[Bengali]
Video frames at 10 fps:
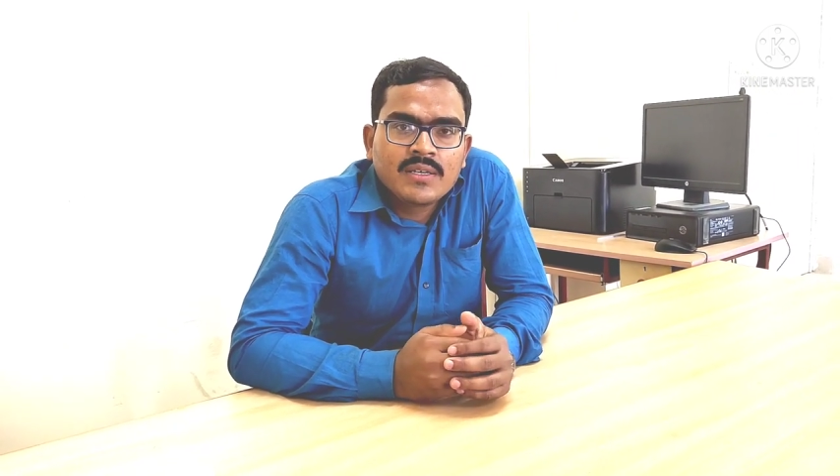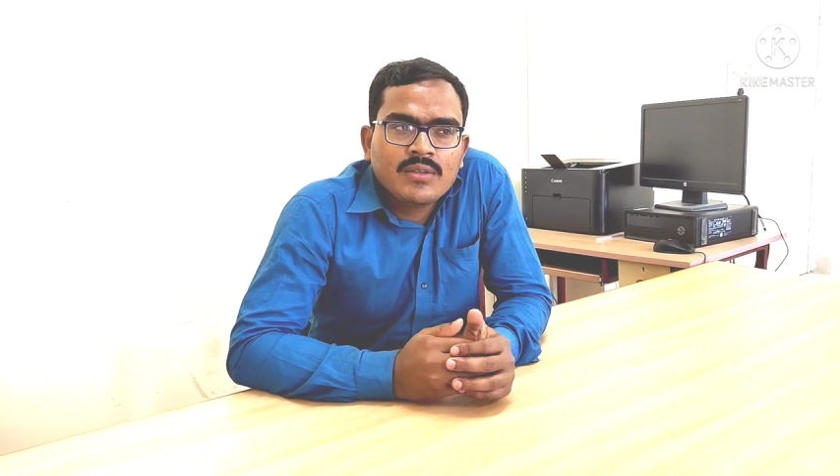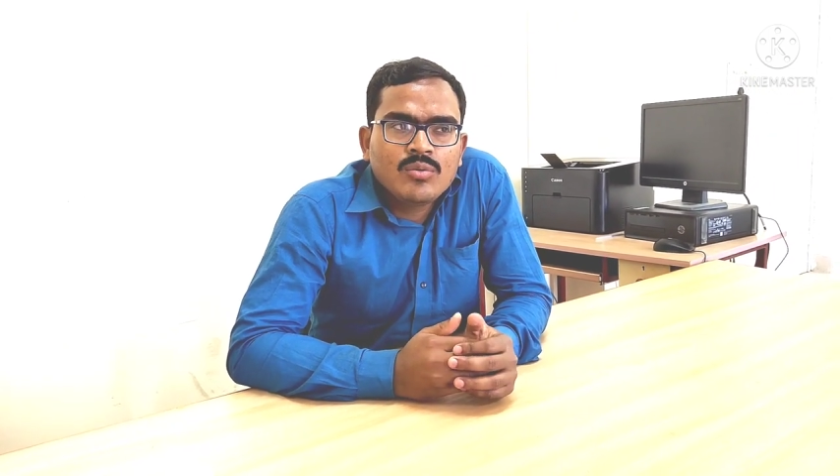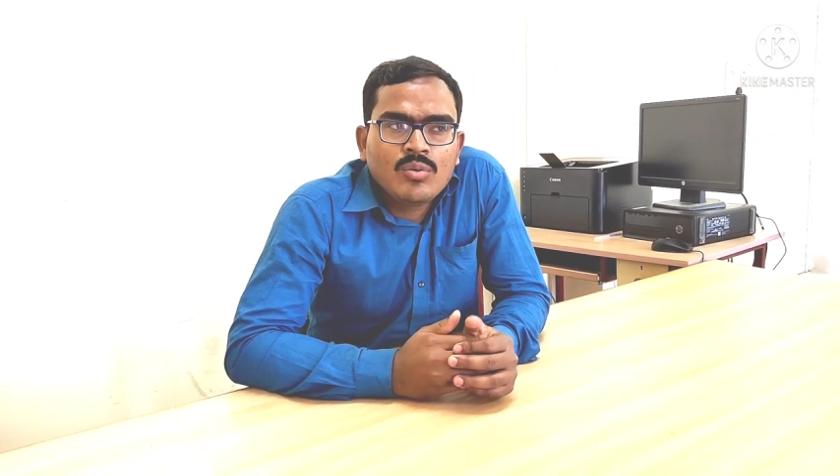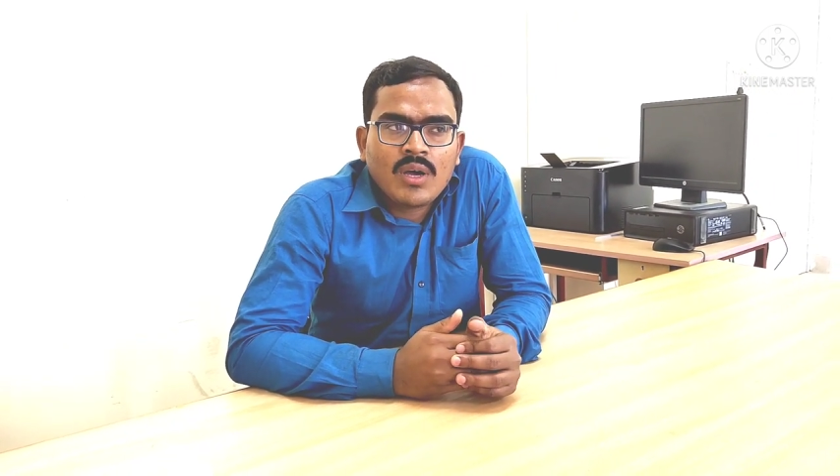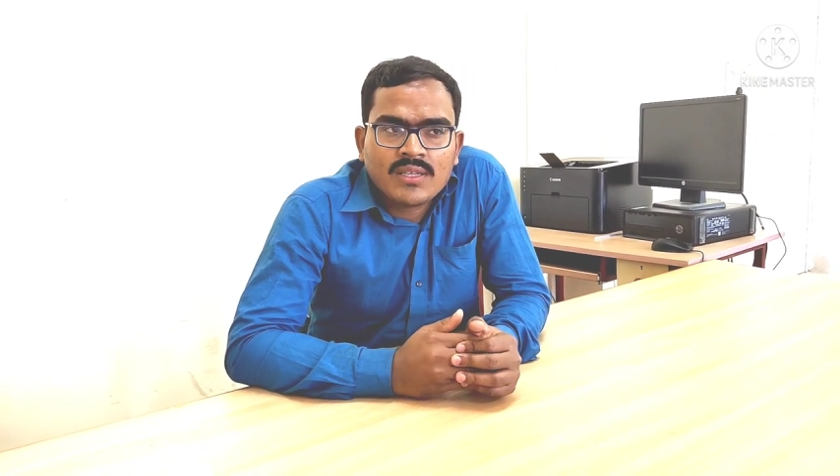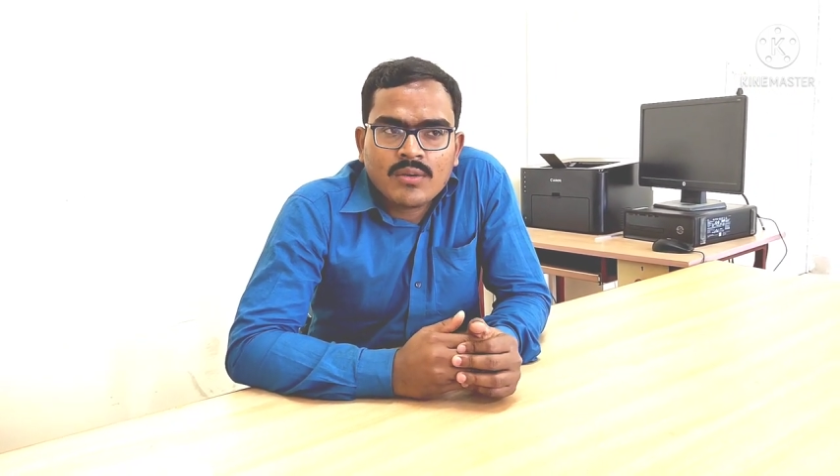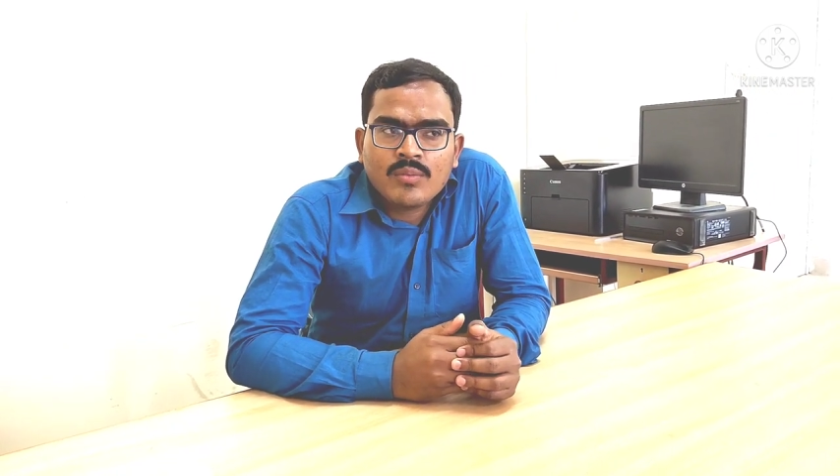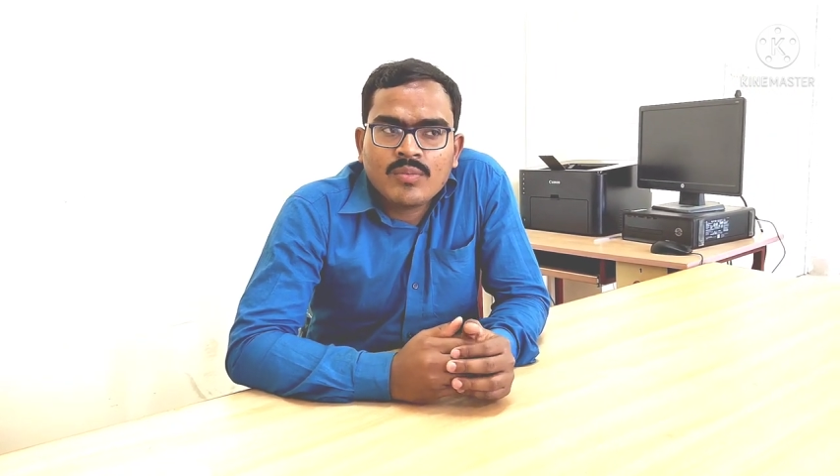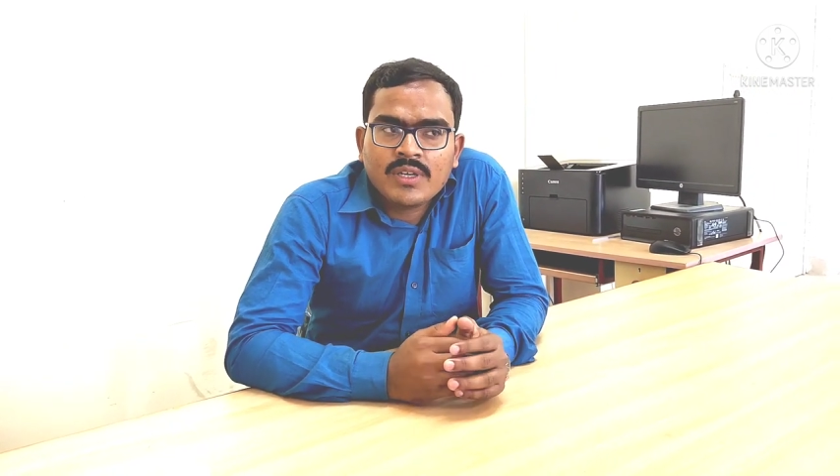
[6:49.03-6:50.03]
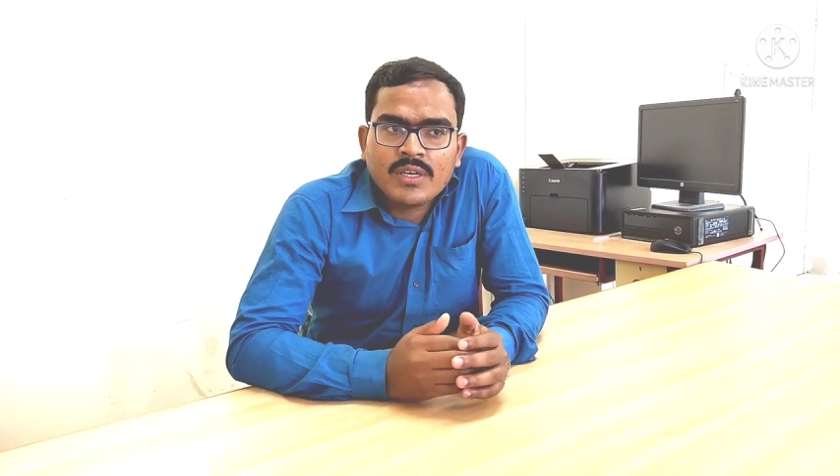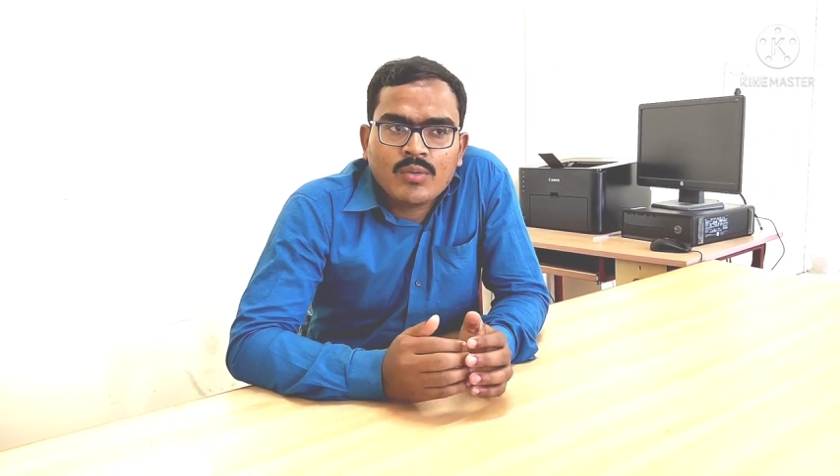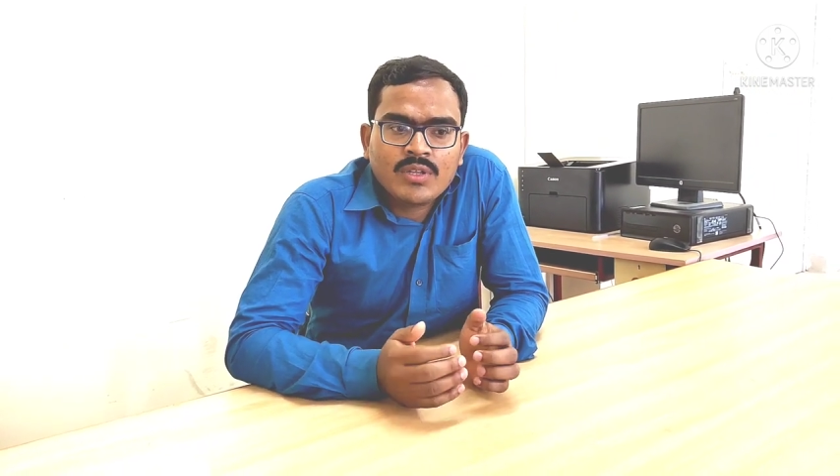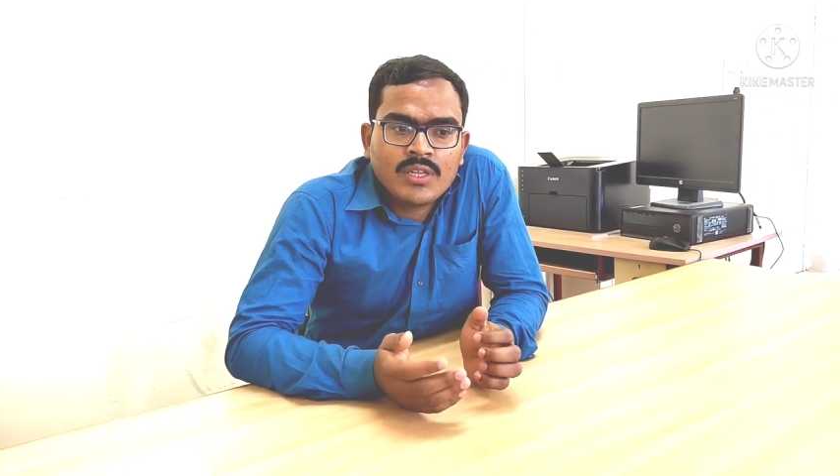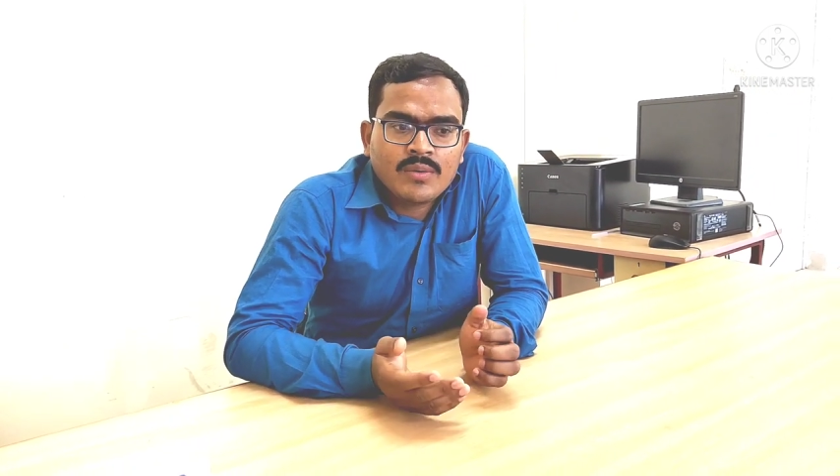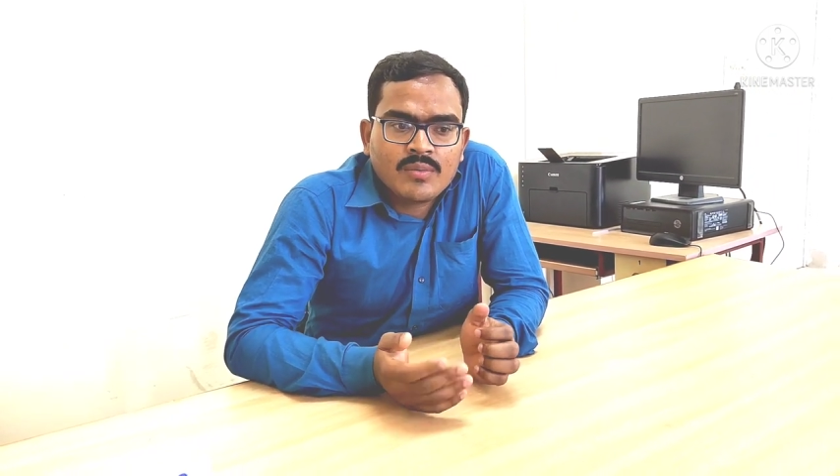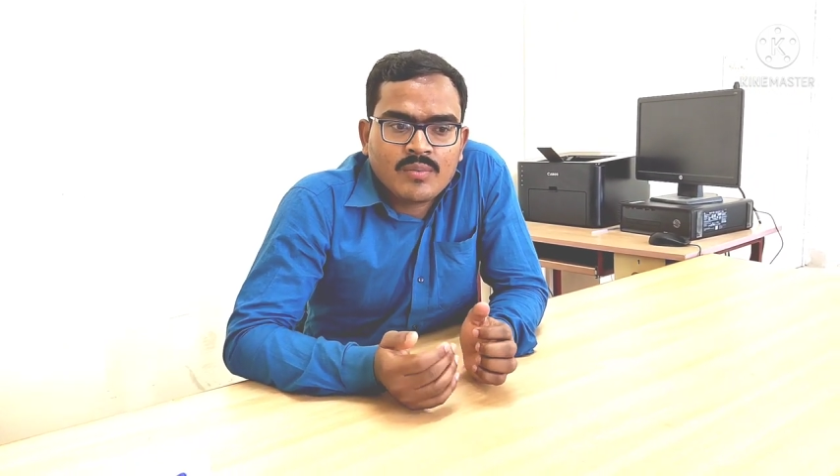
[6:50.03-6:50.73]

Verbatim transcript: কিন্তু আশা মানে ওদের